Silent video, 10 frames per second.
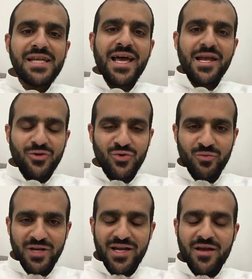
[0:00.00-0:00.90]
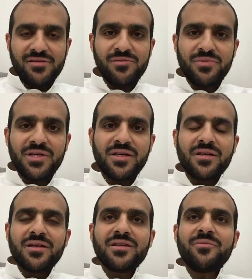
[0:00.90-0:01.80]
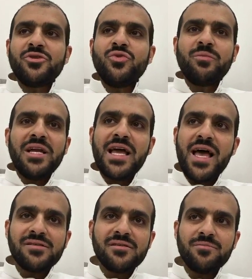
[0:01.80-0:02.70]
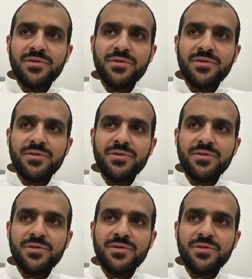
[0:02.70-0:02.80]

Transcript: الآن العلوم الحاسب طبعا علوم الحاسب